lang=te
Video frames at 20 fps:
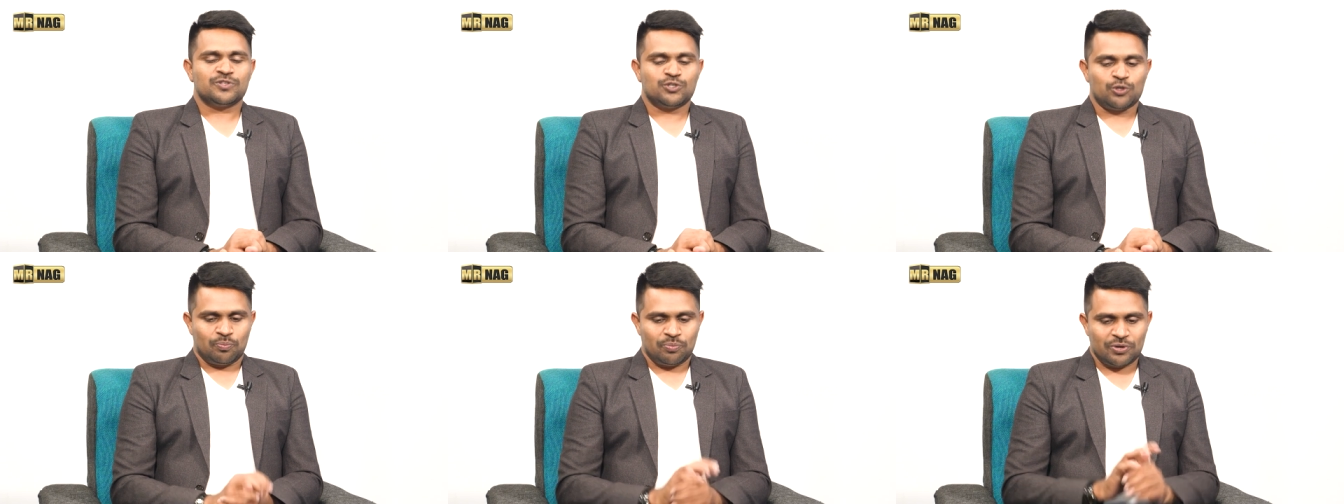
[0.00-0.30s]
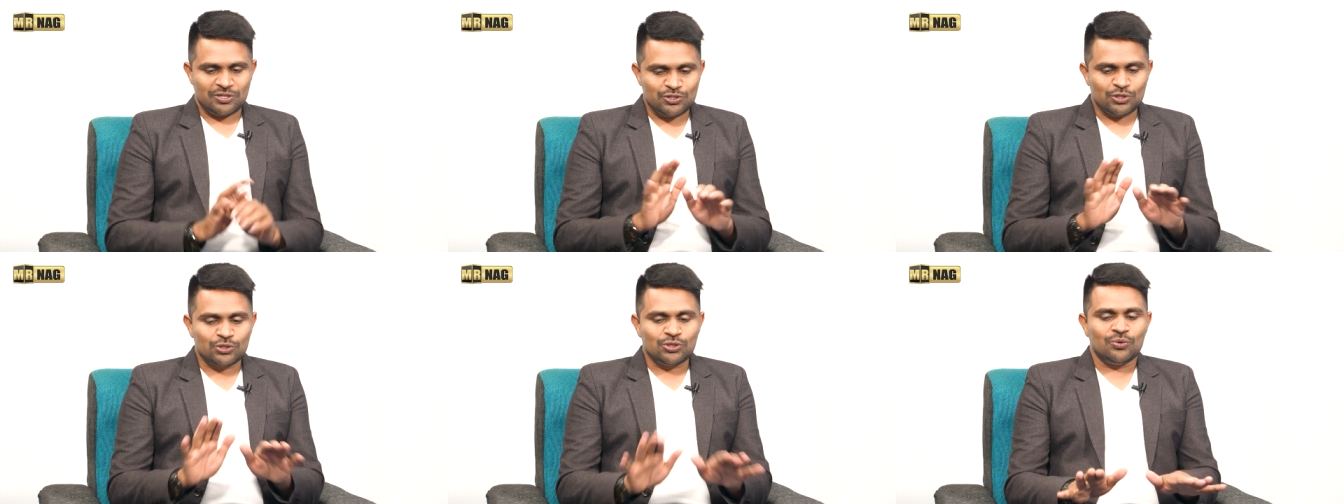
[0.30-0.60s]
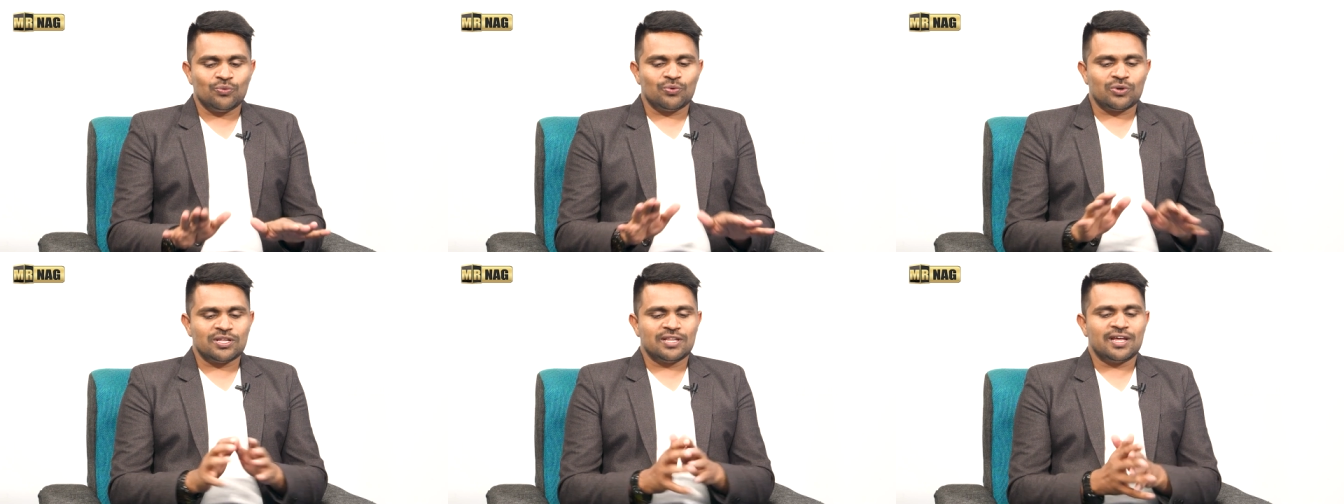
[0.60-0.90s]
సో
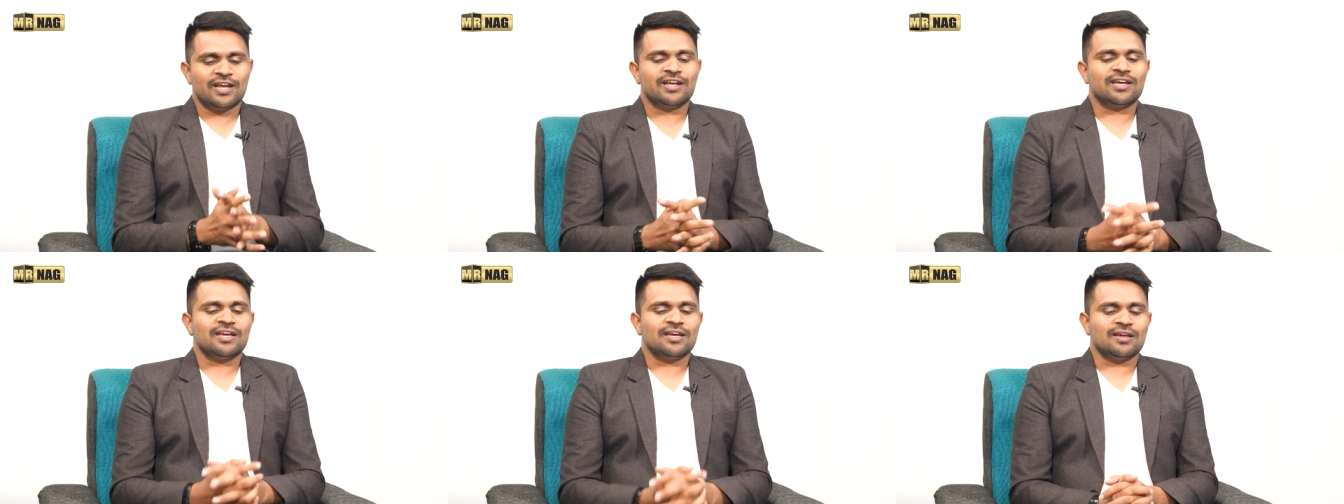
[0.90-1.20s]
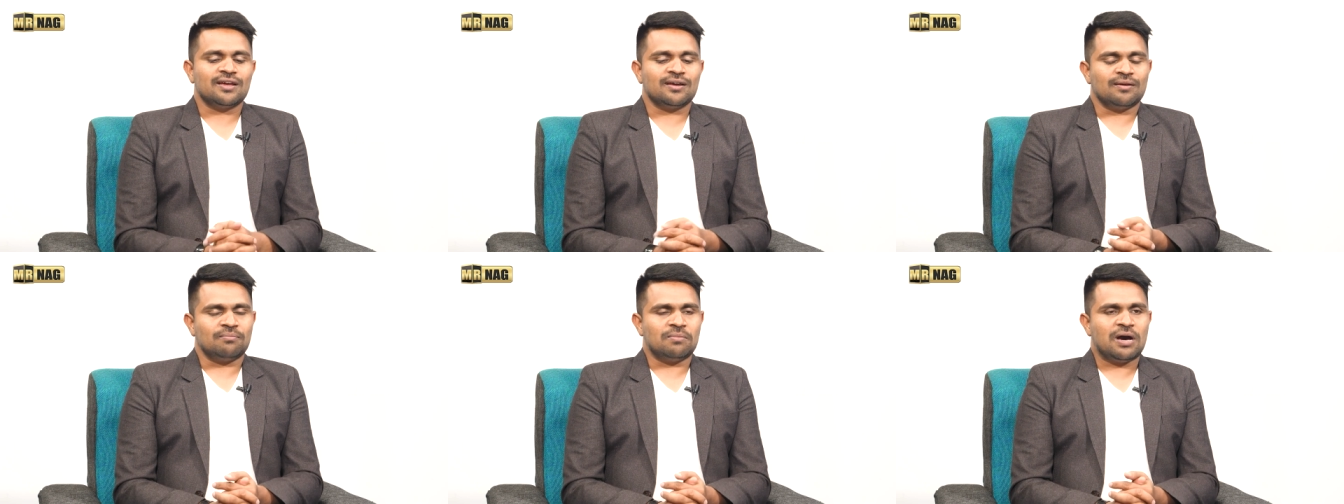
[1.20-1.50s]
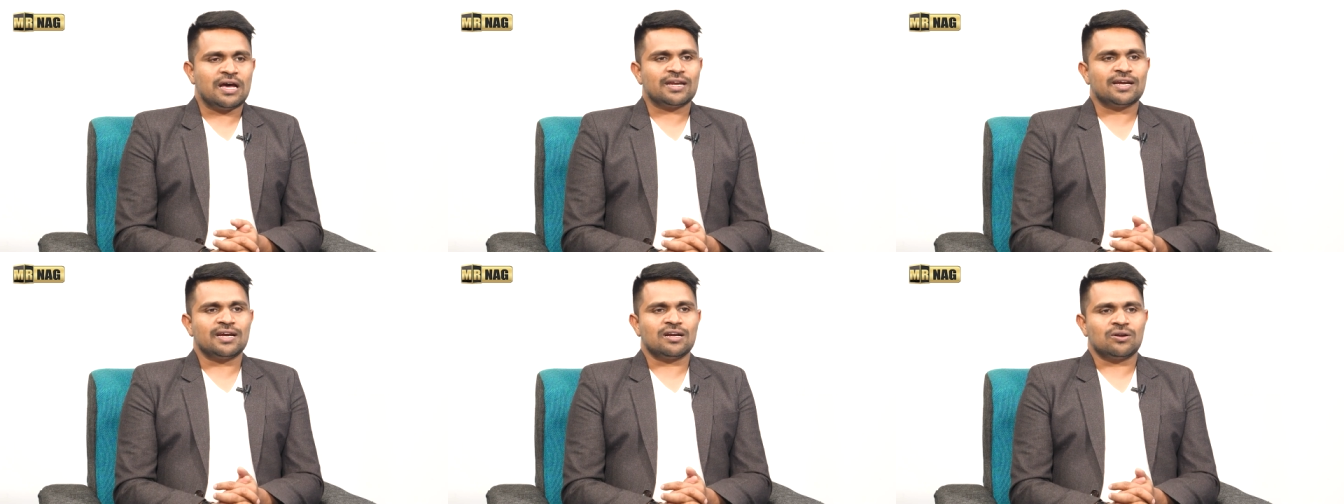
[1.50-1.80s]
ప్రస్తుతం ఉన్నదానికి
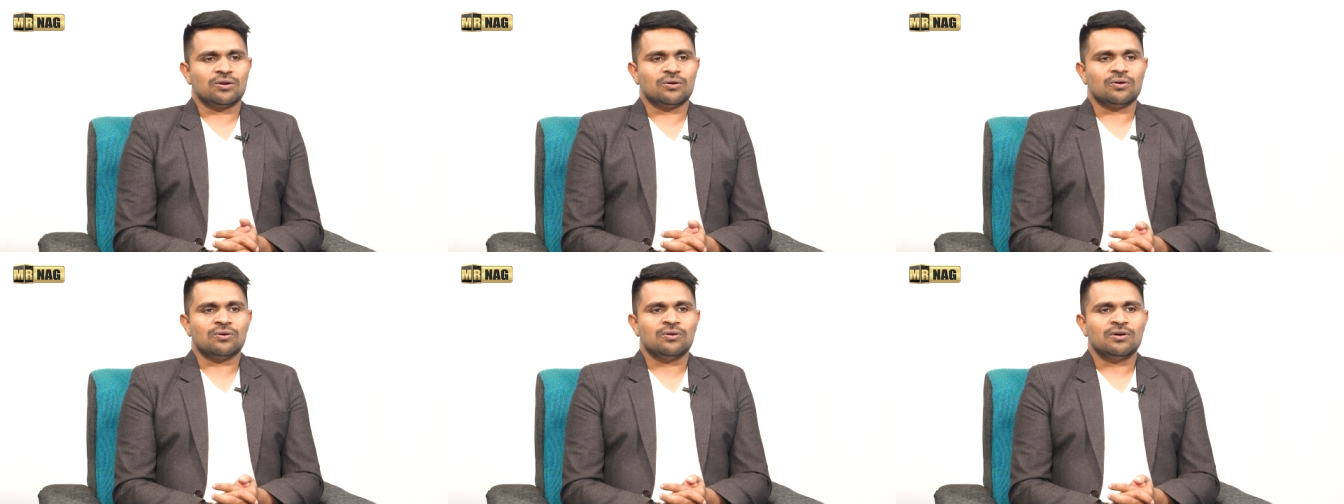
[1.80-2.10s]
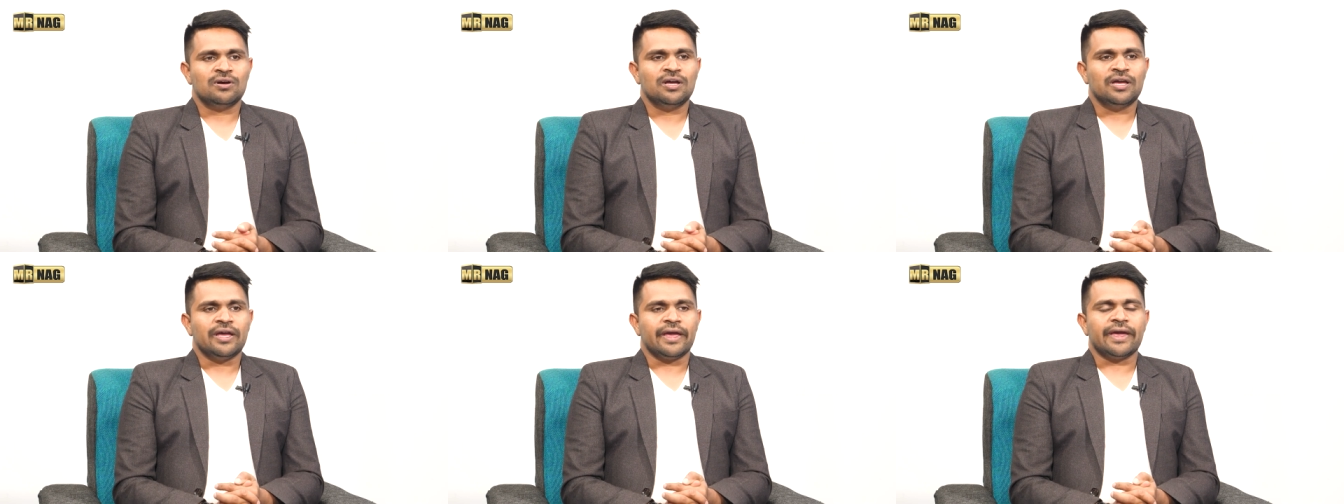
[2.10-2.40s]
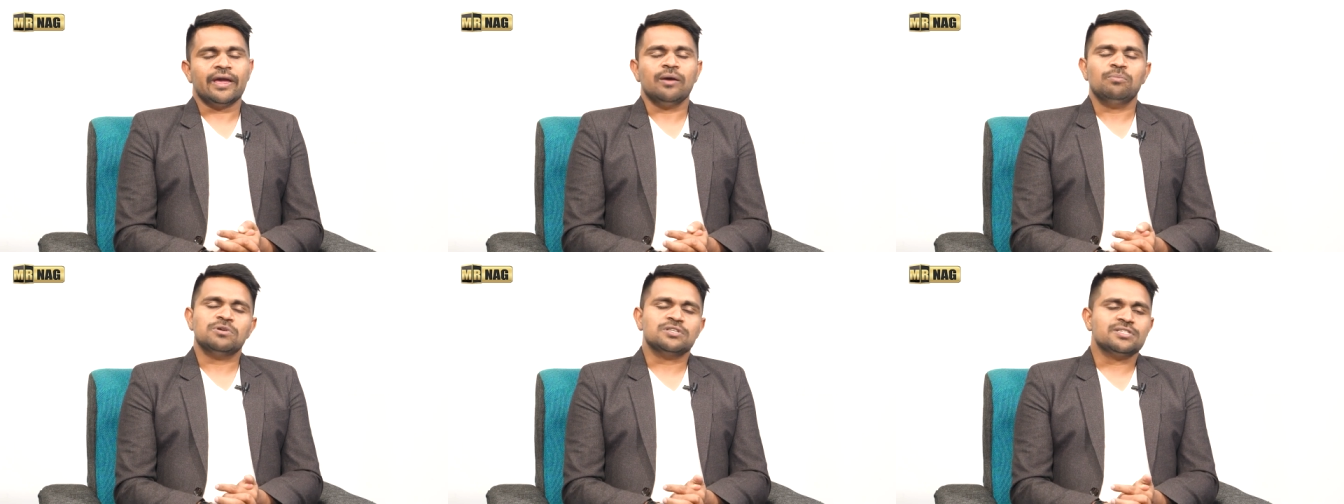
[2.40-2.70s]
మార్కెట్లో
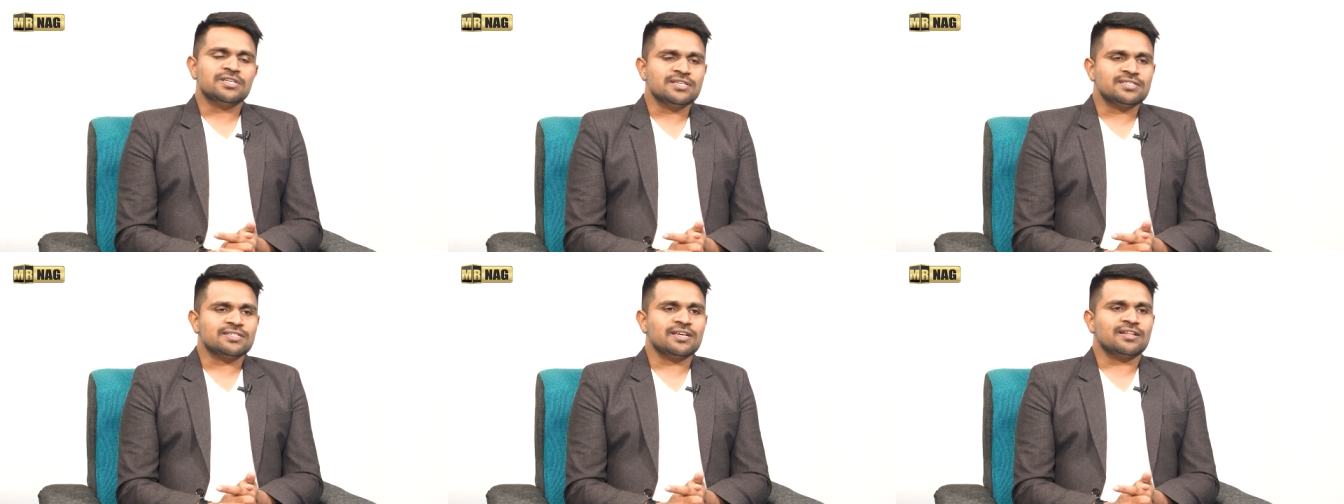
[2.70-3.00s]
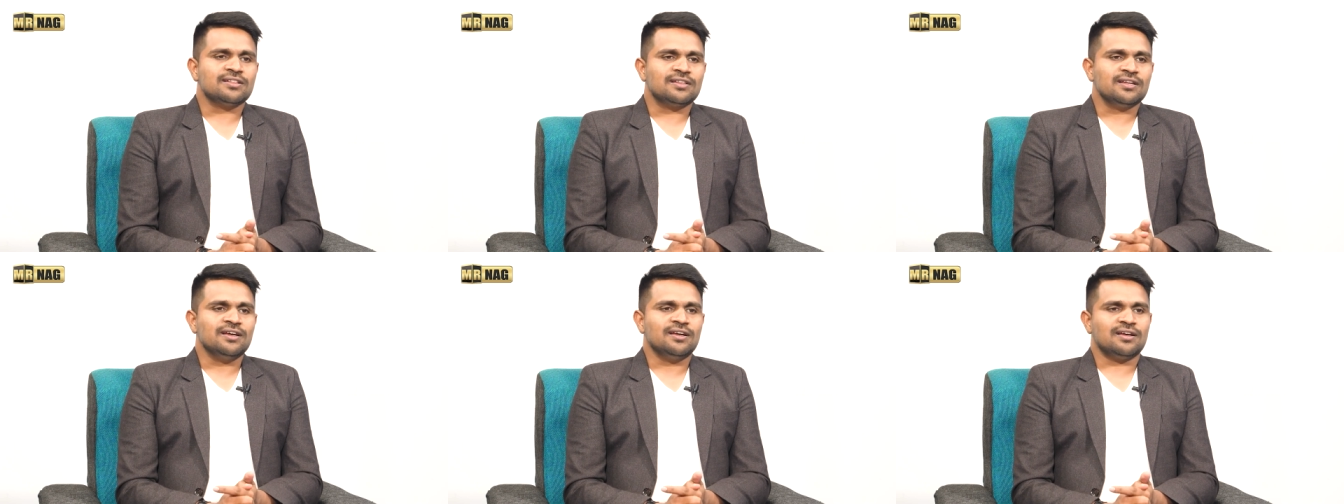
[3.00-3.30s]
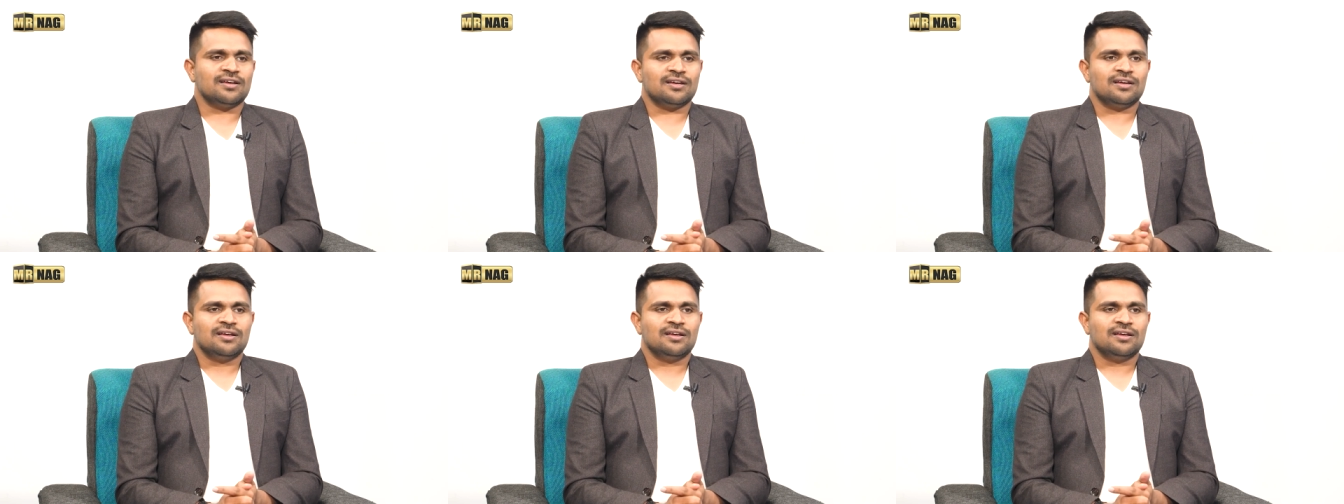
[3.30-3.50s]
ఏ బిజినెస్ అయితే